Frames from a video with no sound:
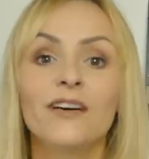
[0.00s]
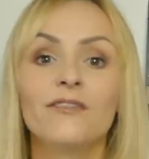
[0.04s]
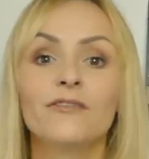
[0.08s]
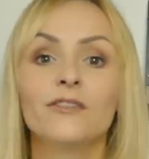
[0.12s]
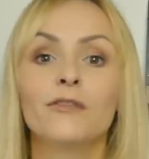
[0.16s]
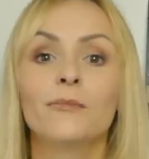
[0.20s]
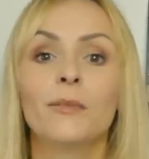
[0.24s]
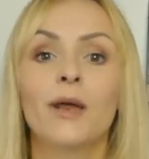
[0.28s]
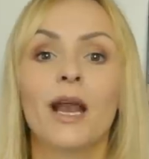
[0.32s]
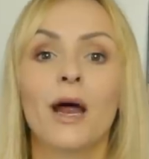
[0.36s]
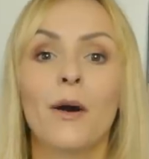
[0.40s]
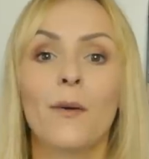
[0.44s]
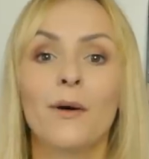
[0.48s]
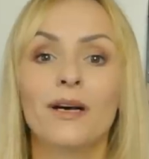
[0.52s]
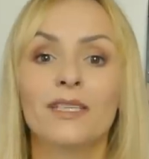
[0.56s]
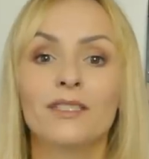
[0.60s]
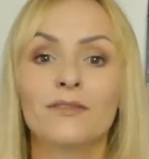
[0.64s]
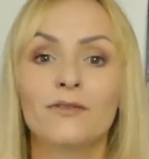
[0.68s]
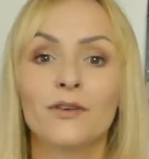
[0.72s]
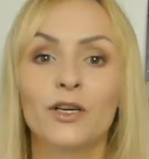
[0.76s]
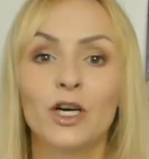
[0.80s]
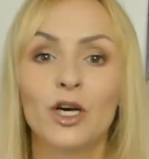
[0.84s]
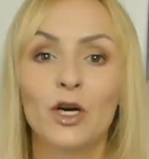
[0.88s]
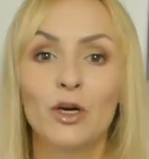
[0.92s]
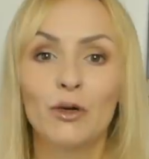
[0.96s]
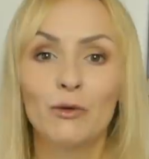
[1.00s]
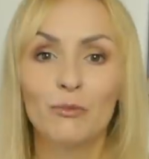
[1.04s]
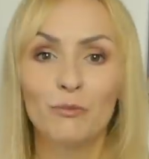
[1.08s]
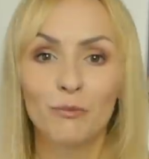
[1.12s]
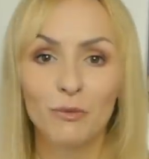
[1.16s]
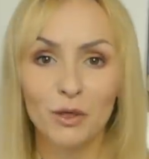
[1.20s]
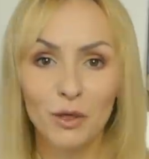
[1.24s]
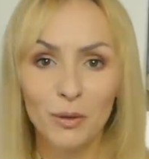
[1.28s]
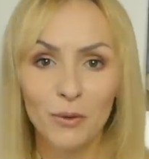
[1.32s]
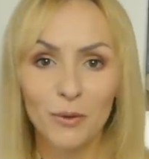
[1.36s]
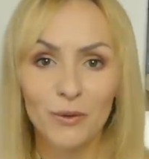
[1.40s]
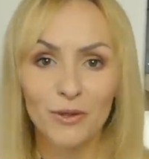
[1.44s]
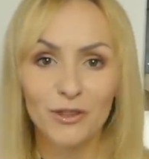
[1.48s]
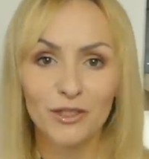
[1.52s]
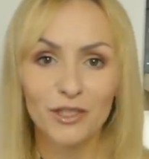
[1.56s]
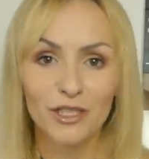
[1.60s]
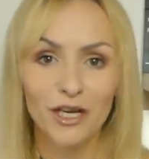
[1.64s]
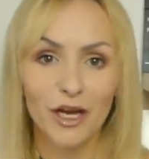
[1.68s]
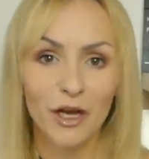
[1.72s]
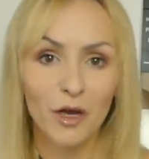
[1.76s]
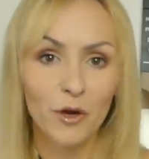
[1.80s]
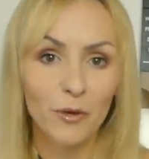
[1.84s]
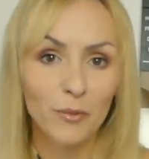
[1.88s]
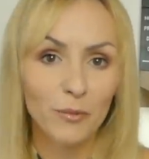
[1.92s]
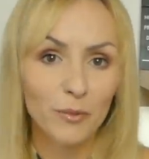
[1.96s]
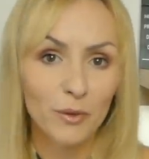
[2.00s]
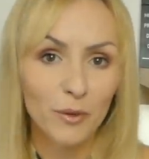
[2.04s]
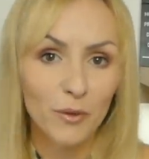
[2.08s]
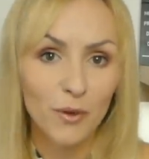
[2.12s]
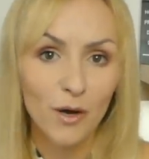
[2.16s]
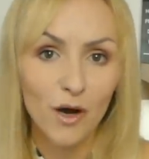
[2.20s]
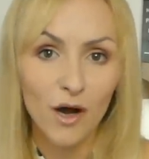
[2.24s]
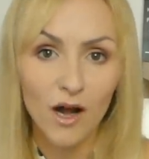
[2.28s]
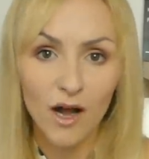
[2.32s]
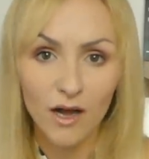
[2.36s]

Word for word: wybrała swoją miłość, jaką było